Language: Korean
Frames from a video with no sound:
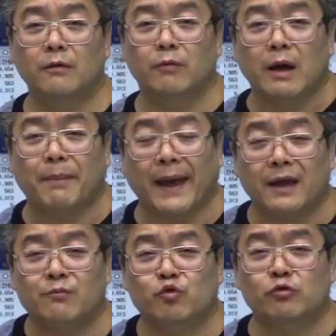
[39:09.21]
왜? 배에
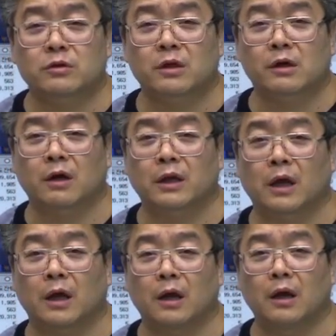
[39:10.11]
힘주고 있어야 될
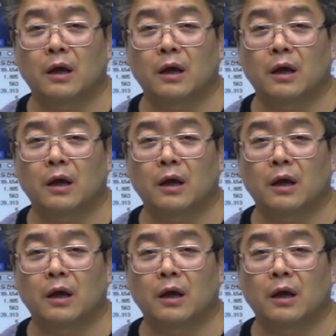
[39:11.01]
거냐.